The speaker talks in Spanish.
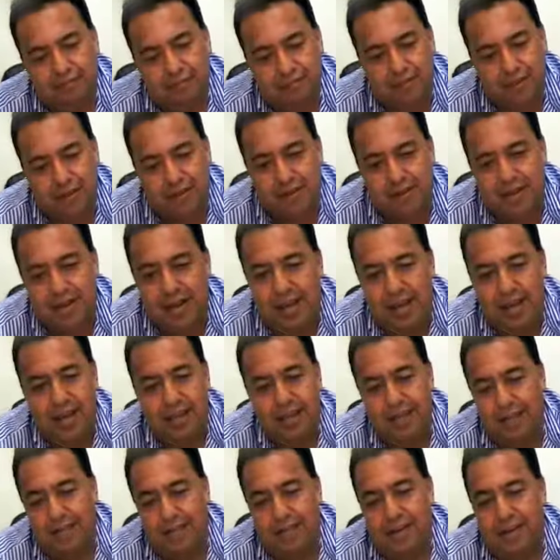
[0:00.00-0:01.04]

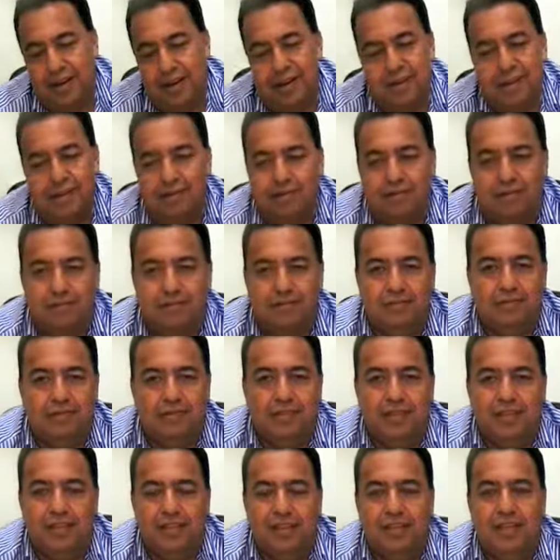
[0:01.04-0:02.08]
trabajar, trabajar aquí con,
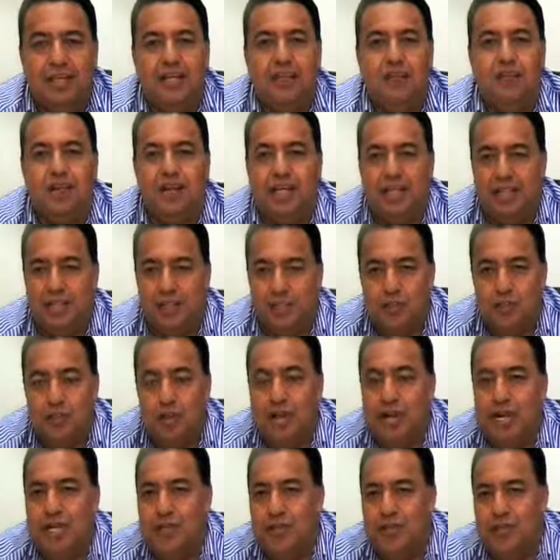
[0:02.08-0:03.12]
dándole
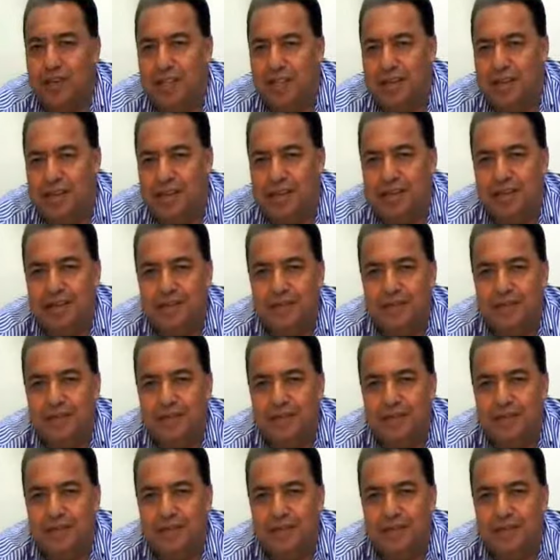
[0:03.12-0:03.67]
atención a la ciudadanía.